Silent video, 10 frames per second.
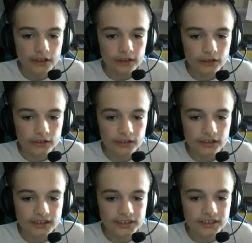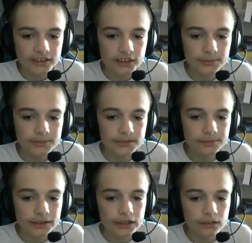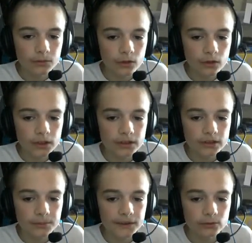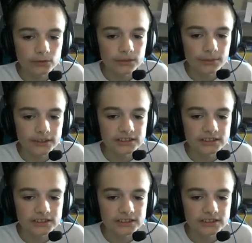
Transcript: Drückt rechtsklick, da gibt es hier Band Wars, ist ein Wartungsarbeit,